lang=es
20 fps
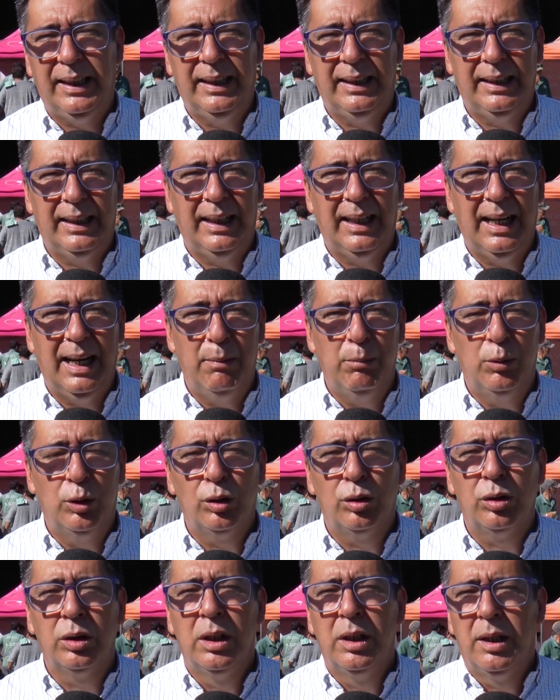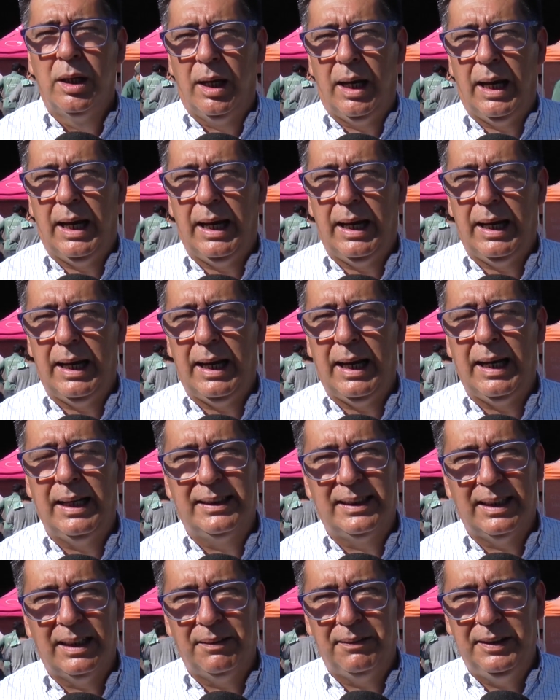que tengamos eh, el
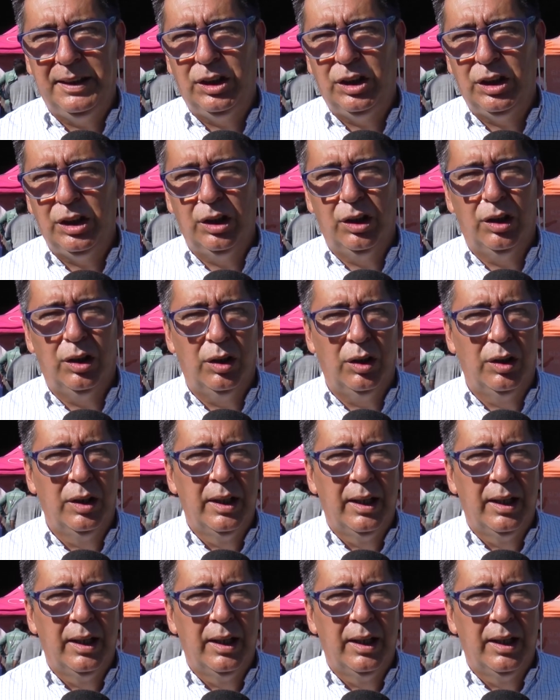servicio